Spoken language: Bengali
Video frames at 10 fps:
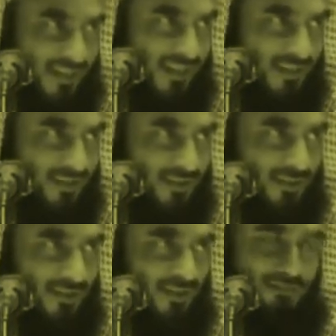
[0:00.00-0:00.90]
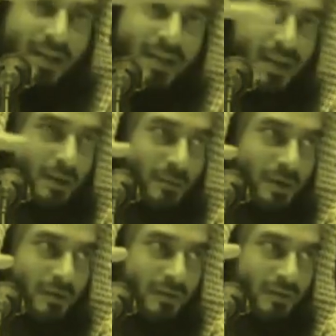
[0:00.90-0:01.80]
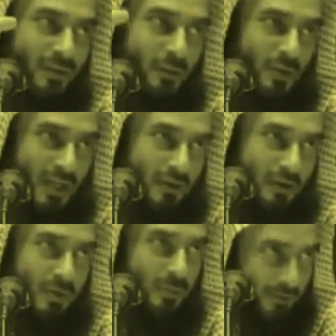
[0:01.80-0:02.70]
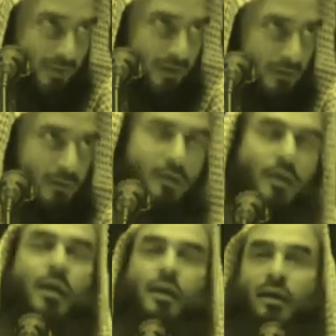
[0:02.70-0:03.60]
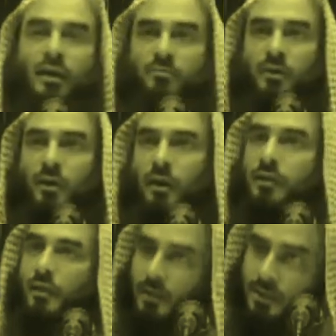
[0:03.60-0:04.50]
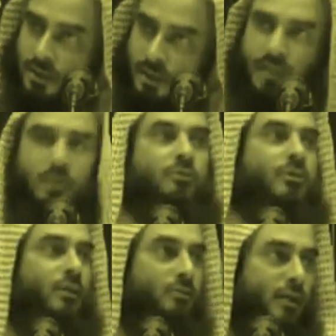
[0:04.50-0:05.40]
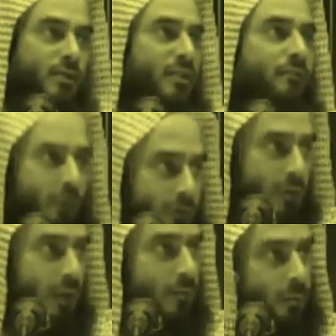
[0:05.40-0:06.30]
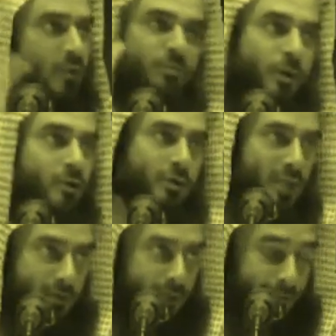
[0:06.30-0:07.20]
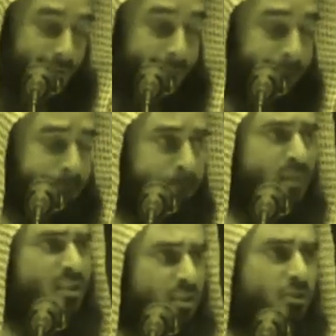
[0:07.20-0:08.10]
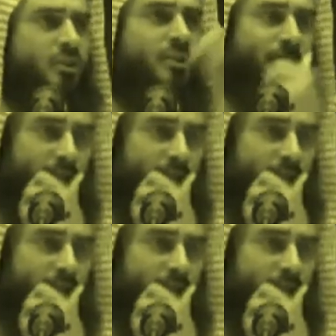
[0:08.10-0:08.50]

আস্থানা পাকা কবর উঁচা কবর পাবেন নেই আলহামদুলিল্লাহ তাহলে শিরকে উৎখাত করে যেটা ফরজ প্রথম ফরজ এটা করা হয়েছে দ্বিতীয় যে